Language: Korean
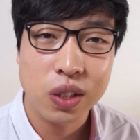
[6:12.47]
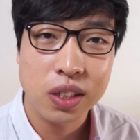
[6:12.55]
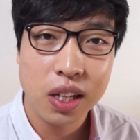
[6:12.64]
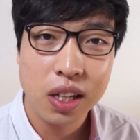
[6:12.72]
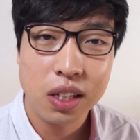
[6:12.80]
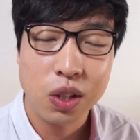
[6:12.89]

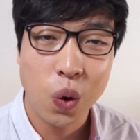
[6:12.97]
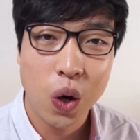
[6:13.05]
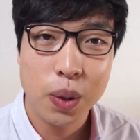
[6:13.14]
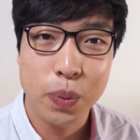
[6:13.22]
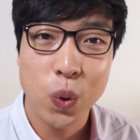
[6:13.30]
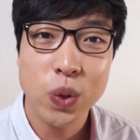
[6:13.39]
근데
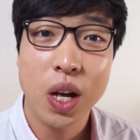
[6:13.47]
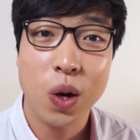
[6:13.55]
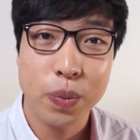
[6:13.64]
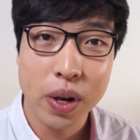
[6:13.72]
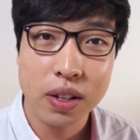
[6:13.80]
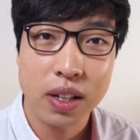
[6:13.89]
영화를 보고
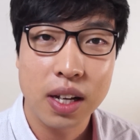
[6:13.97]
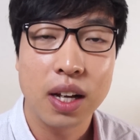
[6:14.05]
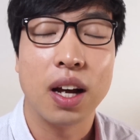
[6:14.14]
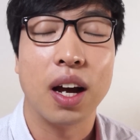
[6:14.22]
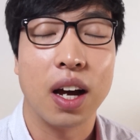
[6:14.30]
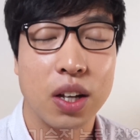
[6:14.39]
나오면
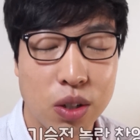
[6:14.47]
아,